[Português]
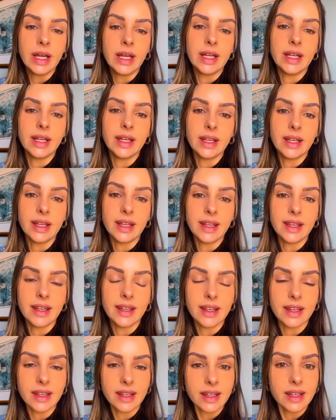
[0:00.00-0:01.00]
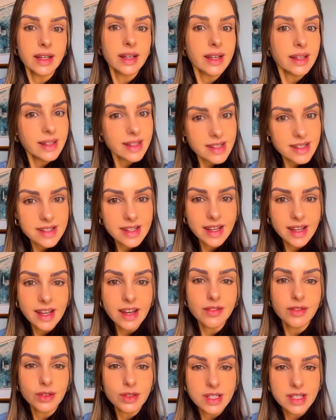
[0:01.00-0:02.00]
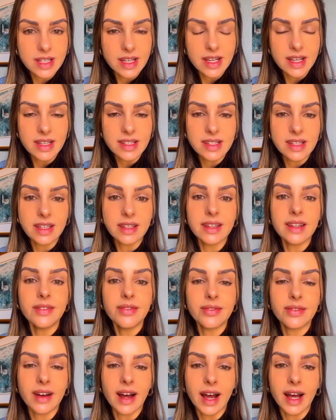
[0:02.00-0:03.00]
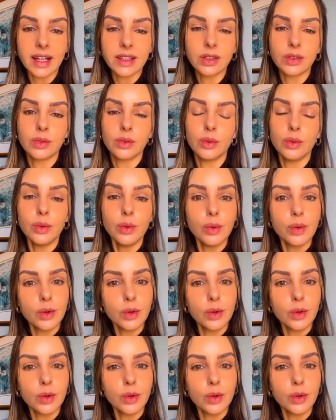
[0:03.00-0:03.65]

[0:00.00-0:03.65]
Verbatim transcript: E queria dizer a vocês que de fato o